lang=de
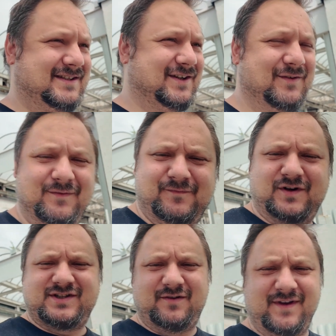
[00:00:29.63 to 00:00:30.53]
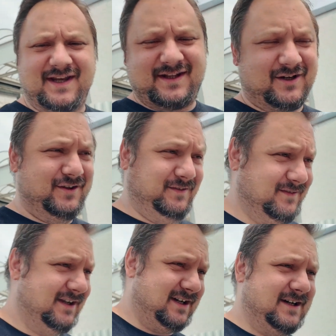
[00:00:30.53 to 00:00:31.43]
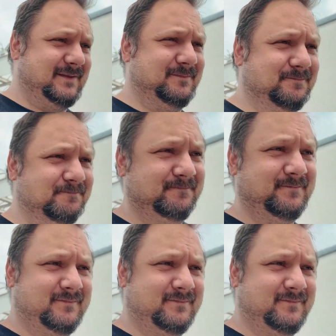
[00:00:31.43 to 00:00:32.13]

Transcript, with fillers: So, und was habe ich getan? Ähm,